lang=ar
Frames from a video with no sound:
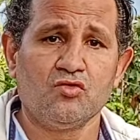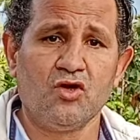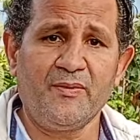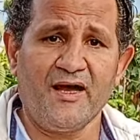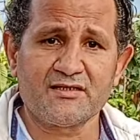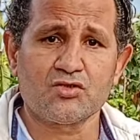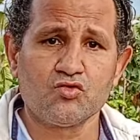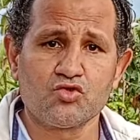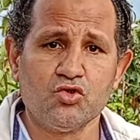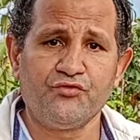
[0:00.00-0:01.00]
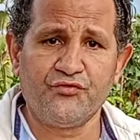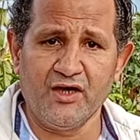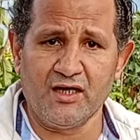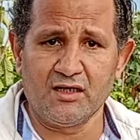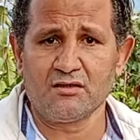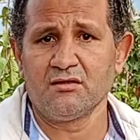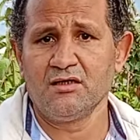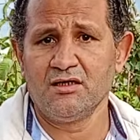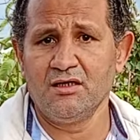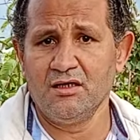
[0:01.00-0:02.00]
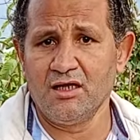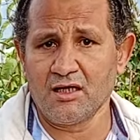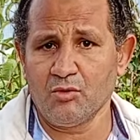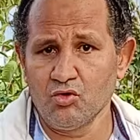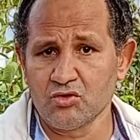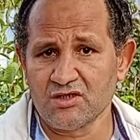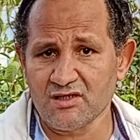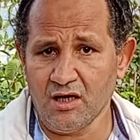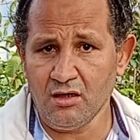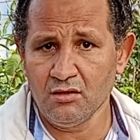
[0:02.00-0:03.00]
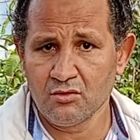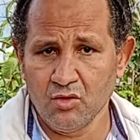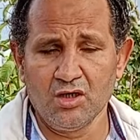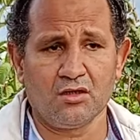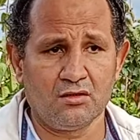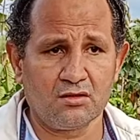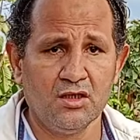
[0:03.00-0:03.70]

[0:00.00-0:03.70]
وابحث وشوف فعلا اللي انا بقوله ده صح ولا غلط